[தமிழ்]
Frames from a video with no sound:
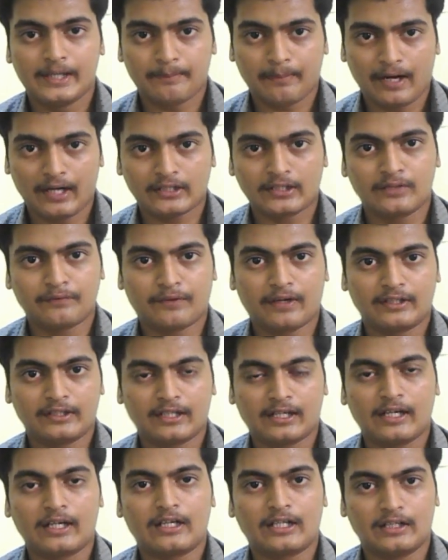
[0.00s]
இப்போ அடுத்து
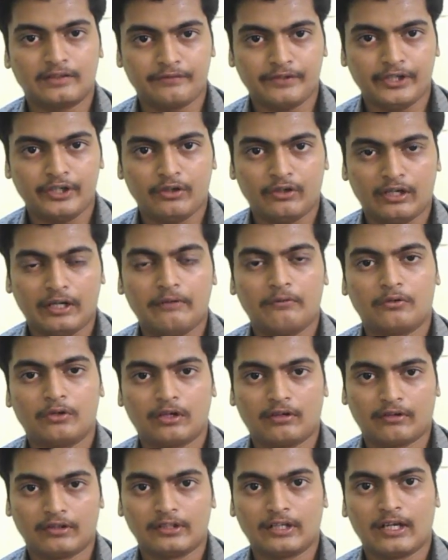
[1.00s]
ஃபர்தரில் நான் வீடியோலேயே
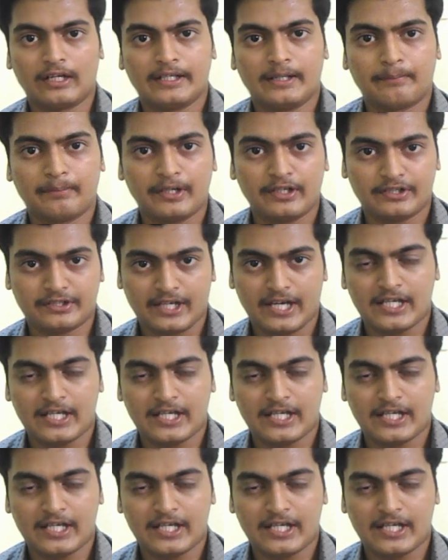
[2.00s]
உங்களுக்கு வந்து நான் எப்படி